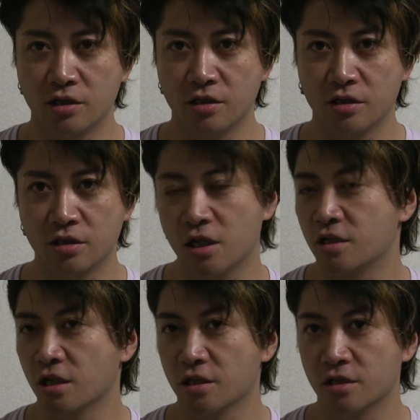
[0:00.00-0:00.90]
新陳代
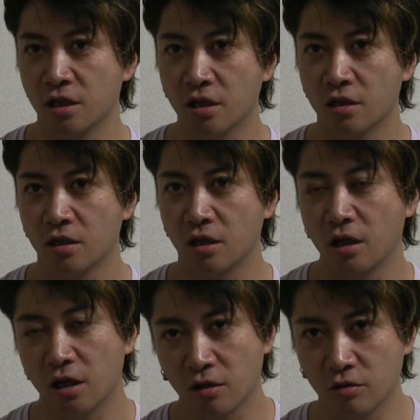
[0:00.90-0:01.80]
謝がですね
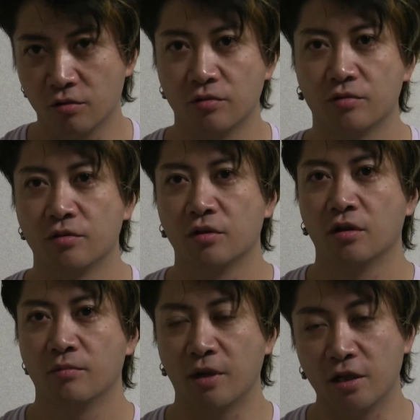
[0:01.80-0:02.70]
上がる
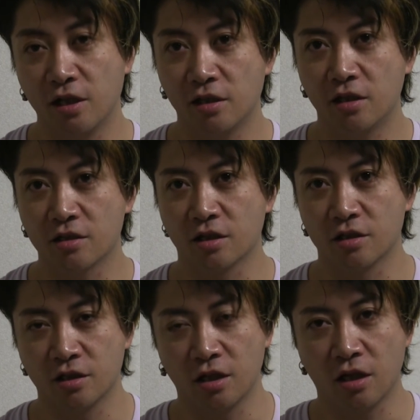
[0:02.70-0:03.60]
バニリンってやつが
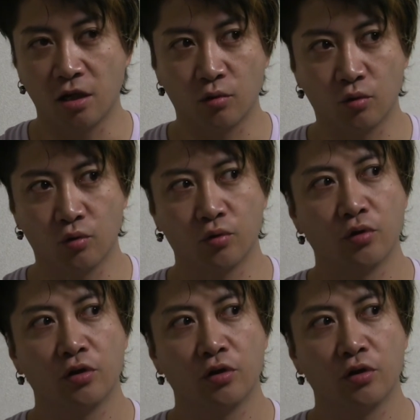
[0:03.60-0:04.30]
ですねあの